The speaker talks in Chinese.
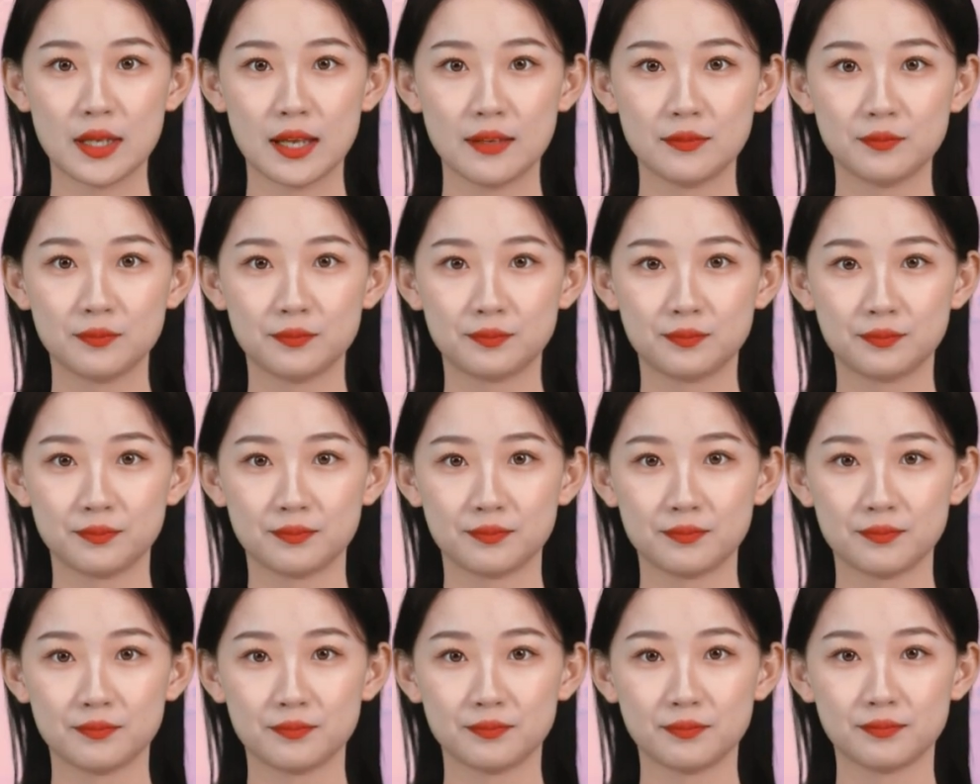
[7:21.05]

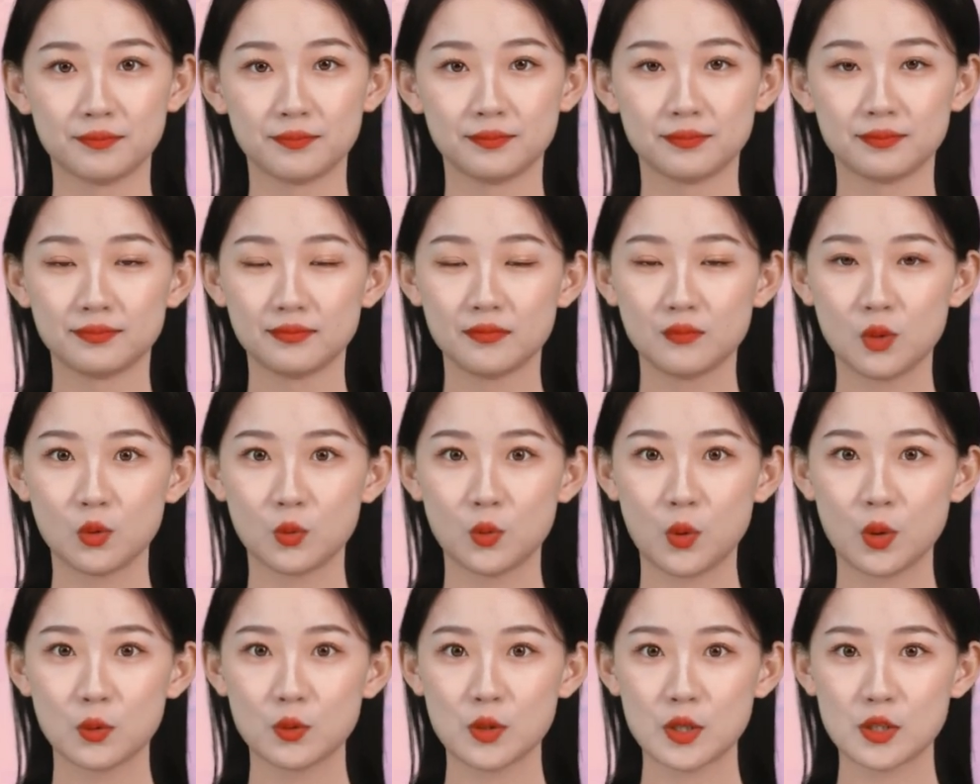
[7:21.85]

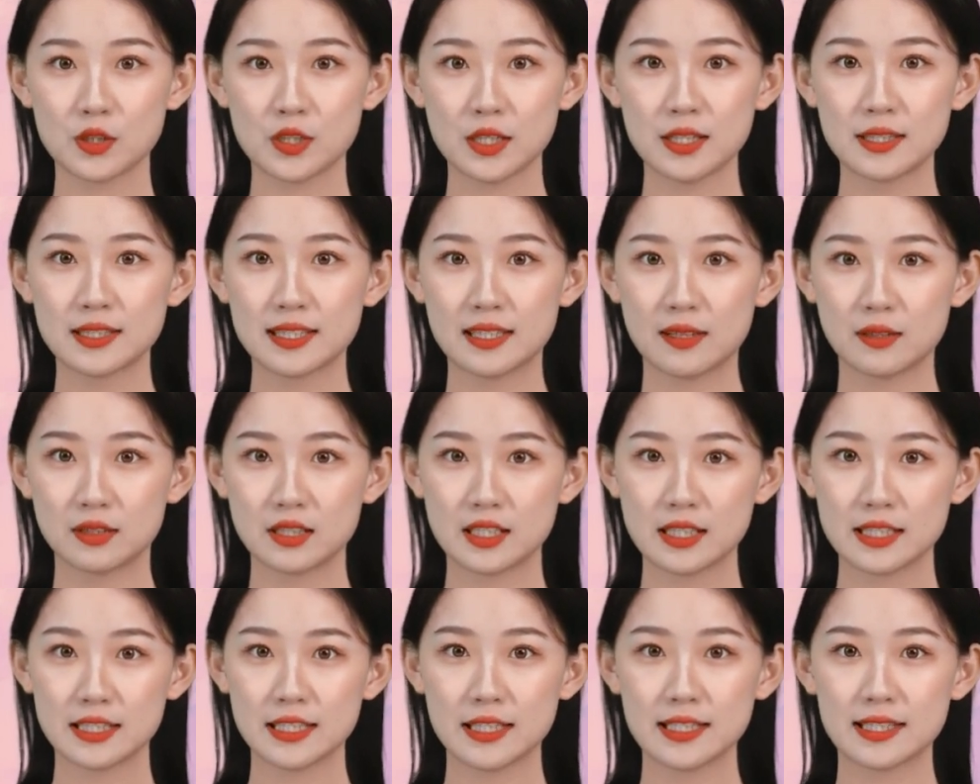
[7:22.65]
呀。”王玉春
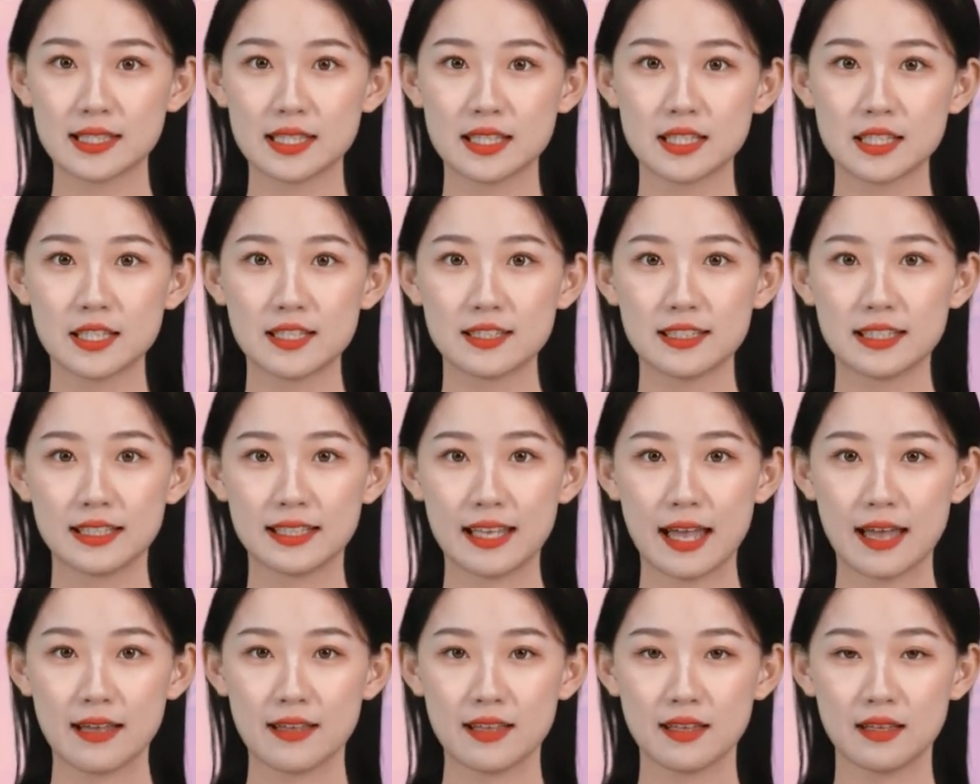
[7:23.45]
想着这些日子
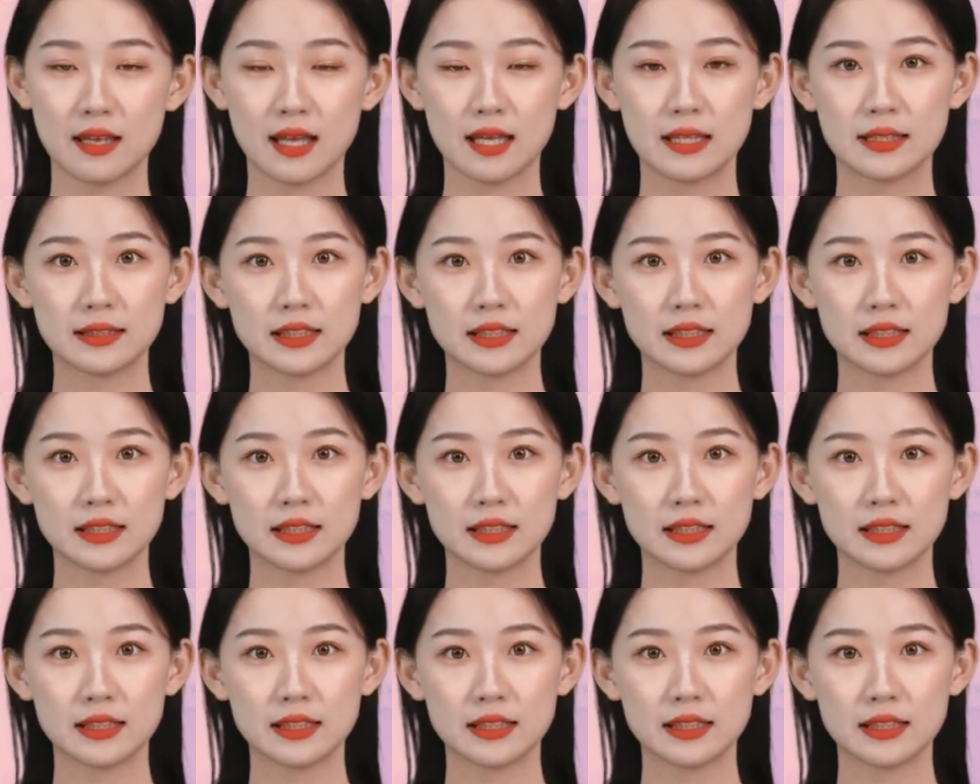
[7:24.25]
来，